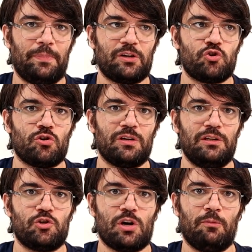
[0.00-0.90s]
per giochi
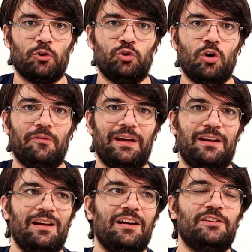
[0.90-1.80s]
diciamo
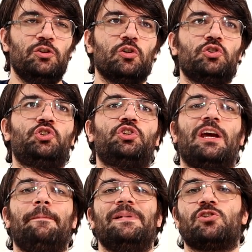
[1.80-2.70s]
dove non
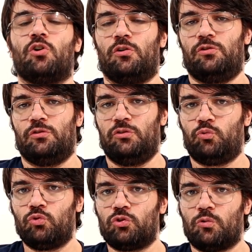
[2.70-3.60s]
c'è bisogno di
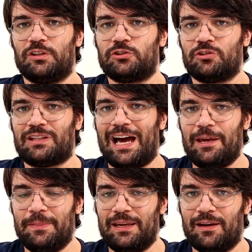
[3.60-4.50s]
tutto questo
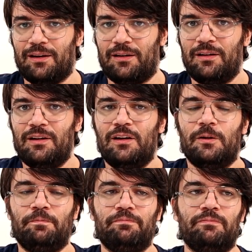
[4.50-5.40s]
timing,
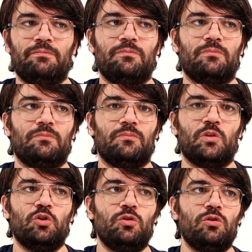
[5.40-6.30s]
mh, mm,
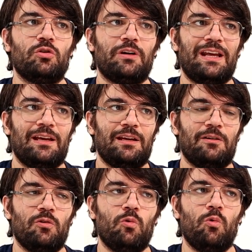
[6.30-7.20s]
non
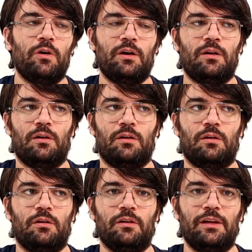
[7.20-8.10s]
è
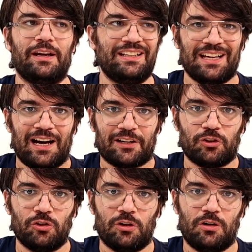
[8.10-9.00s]
un uh,
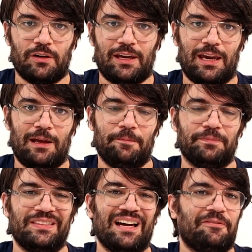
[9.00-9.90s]
ritardo che
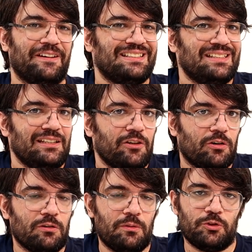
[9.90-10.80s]
dà fastidio,
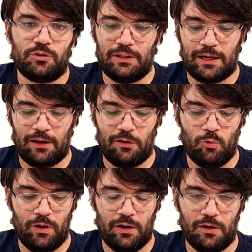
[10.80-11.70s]
come posso dire, è
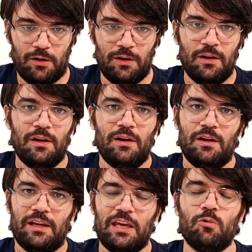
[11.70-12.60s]
un,
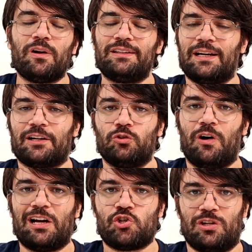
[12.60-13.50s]
uh, è un,
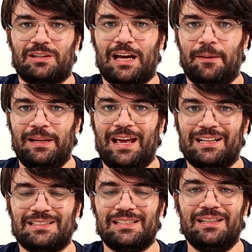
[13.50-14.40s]
ritardo accettabile,
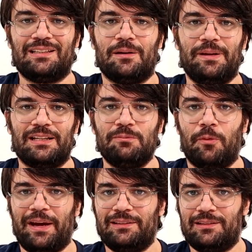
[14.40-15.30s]
anzi in determinati
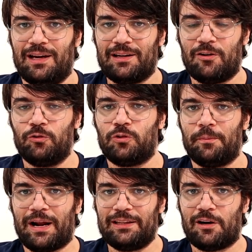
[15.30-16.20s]
momenti, anche con
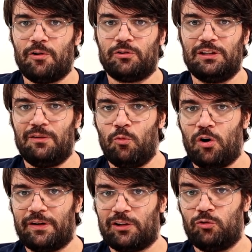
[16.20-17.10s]
Tomb Raider quando ti devi
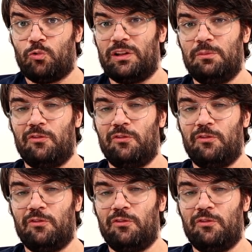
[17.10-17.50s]
muovere, quando i